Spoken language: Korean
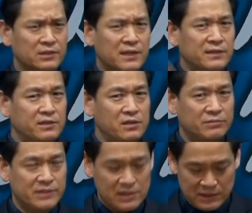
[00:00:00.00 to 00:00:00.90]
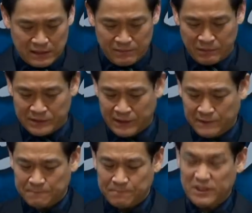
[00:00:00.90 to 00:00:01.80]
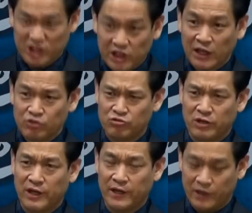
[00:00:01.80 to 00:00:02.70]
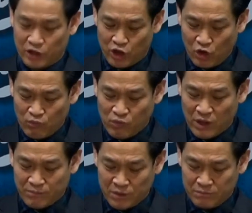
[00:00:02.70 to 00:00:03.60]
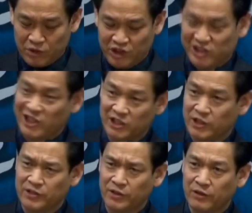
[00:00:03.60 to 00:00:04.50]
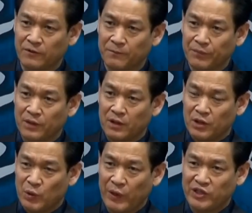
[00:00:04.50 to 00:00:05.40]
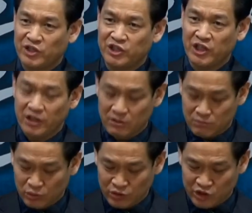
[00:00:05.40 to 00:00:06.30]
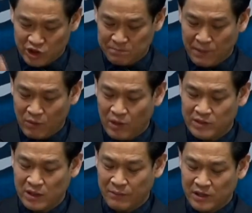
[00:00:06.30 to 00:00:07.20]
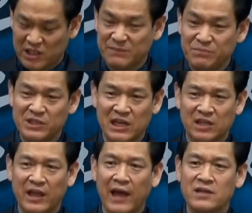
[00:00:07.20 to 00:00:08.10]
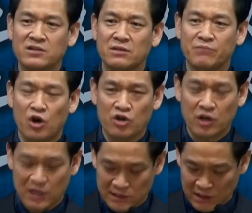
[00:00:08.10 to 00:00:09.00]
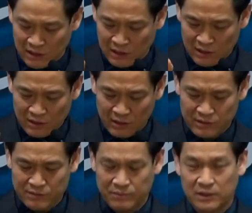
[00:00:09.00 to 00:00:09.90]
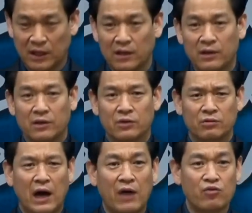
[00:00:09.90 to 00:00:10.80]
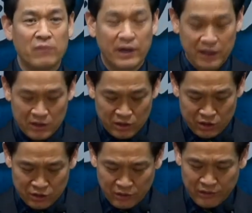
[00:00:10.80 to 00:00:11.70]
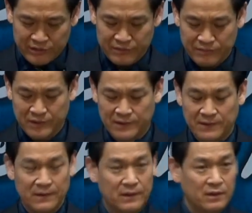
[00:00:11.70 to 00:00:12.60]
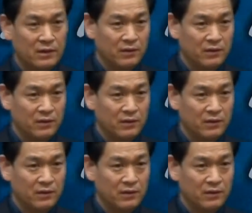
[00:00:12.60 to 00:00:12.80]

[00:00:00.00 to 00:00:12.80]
자, 이런 사태들 여러분 잘 살펴보세요. 지난주에 경북의 몇몇 지자체에서요. 교회에서 진행되는 모든 집회와 예배를 금지하는 행정 명령까지 내렸습니다. 그리고 하루 만에 철회했습니다.